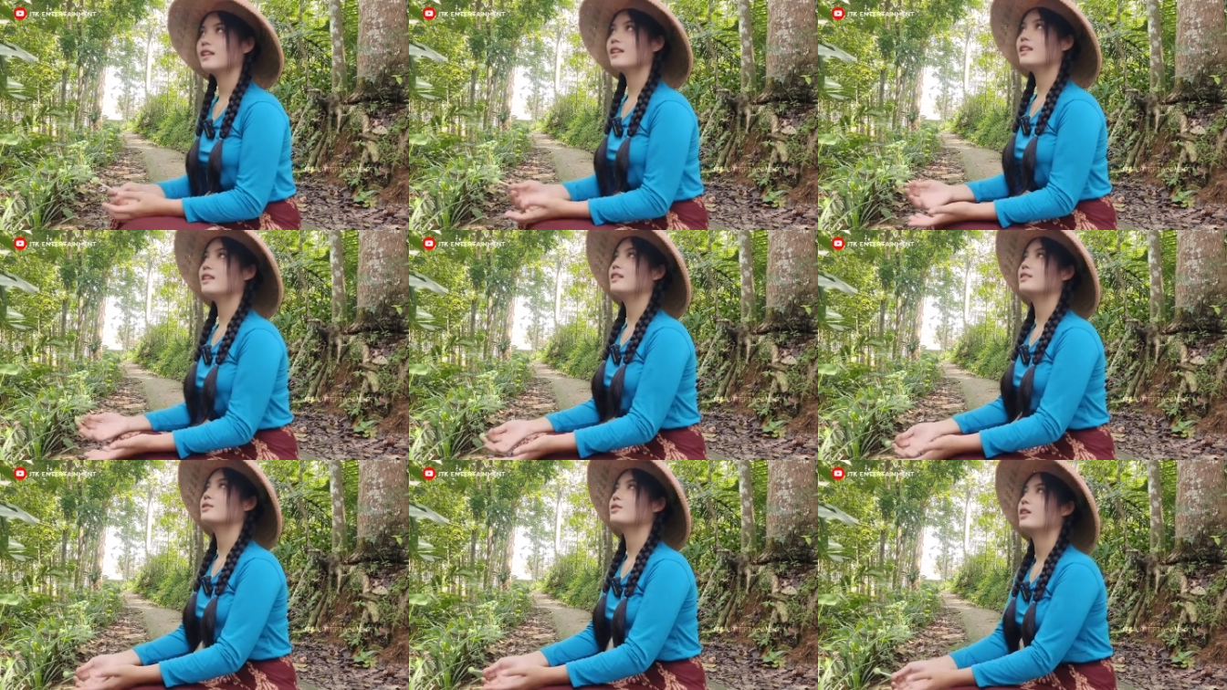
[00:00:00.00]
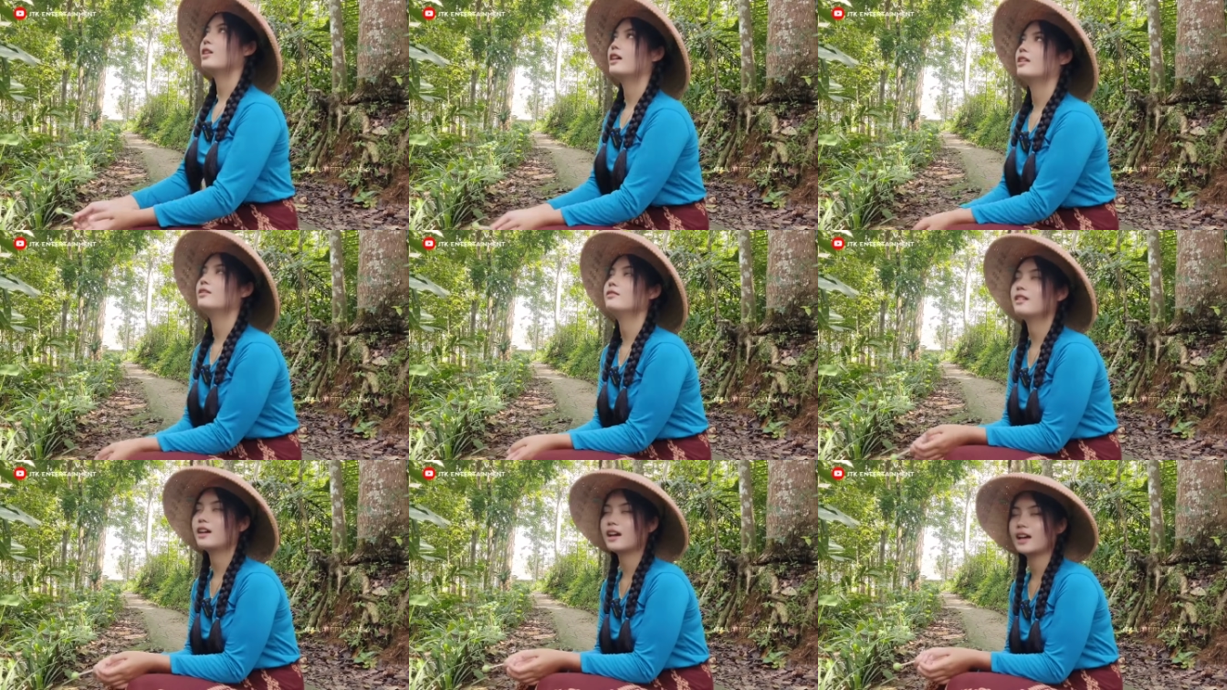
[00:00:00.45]
kan suka
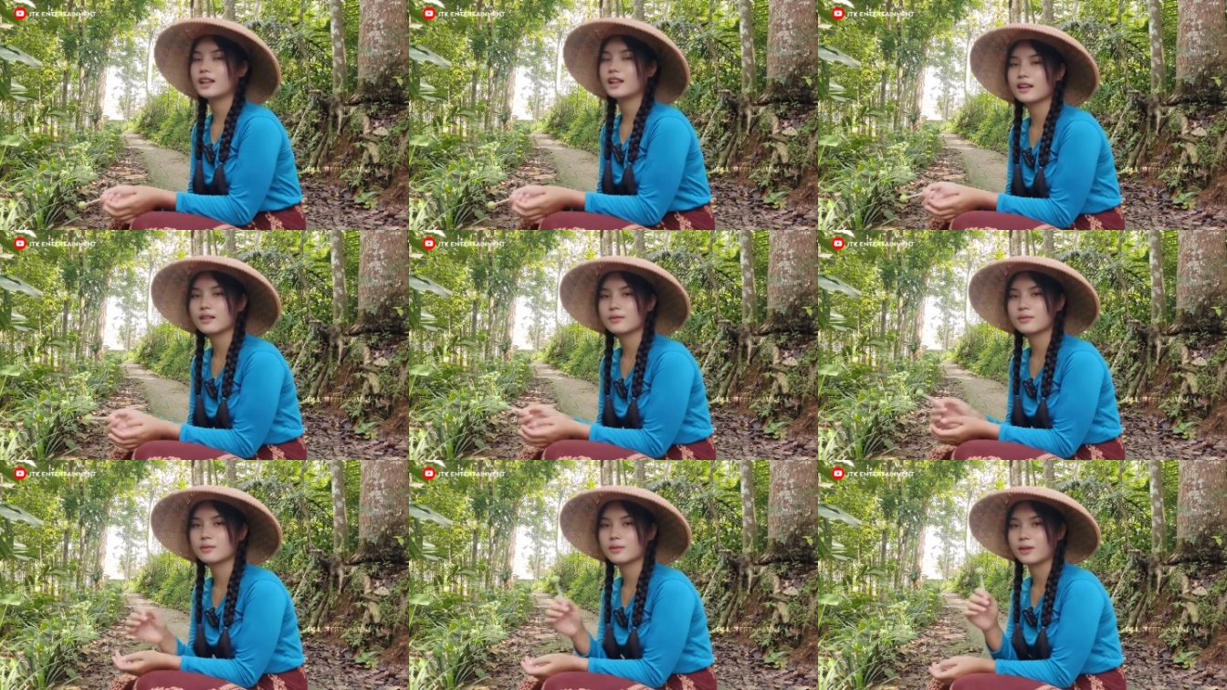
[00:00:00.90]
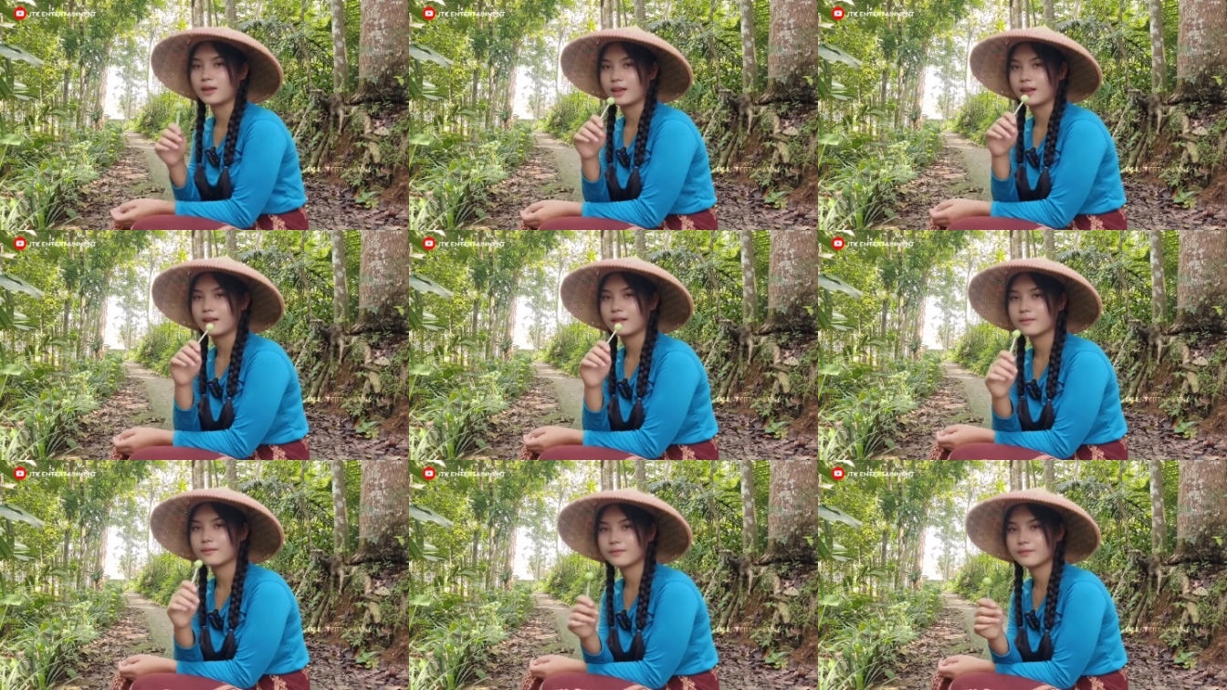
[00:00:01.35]
yang nangkarak bobo
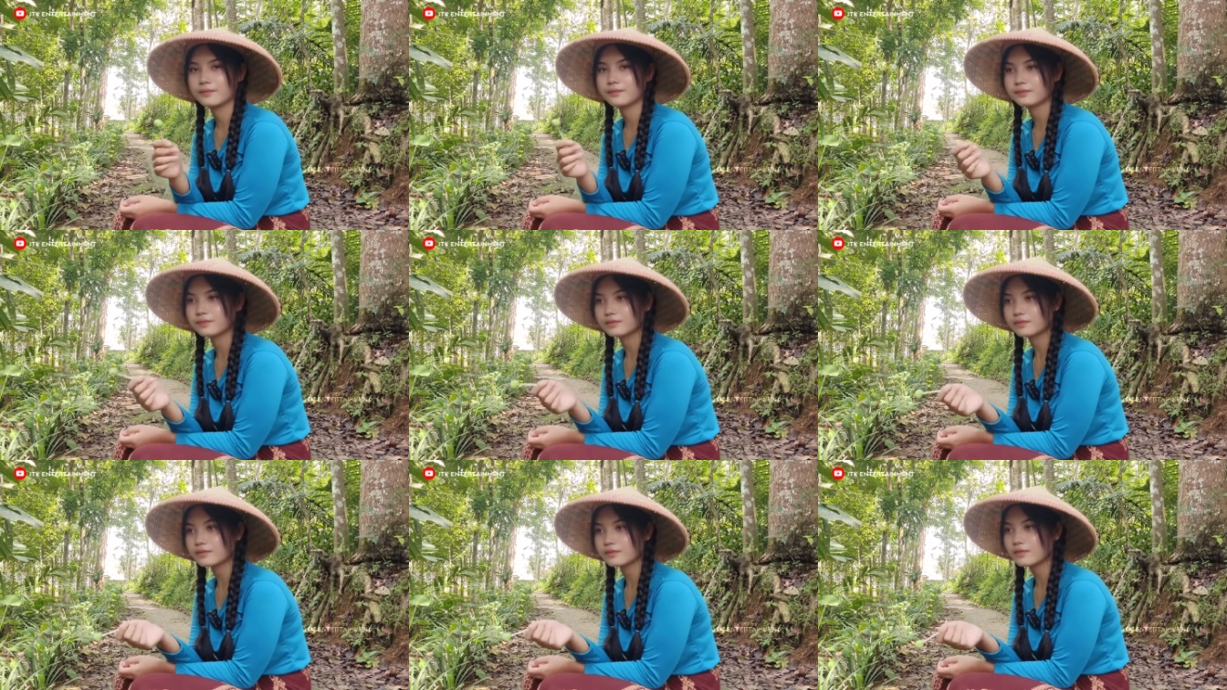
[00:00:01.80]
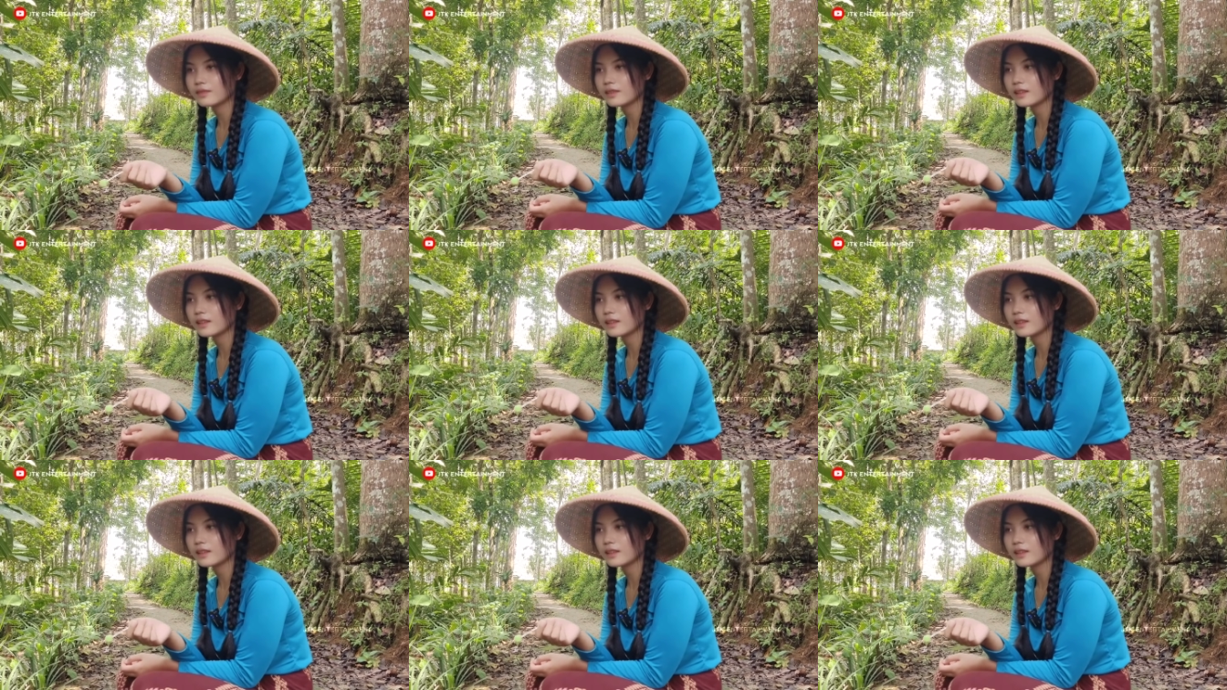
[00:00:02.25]
kayak oh gitu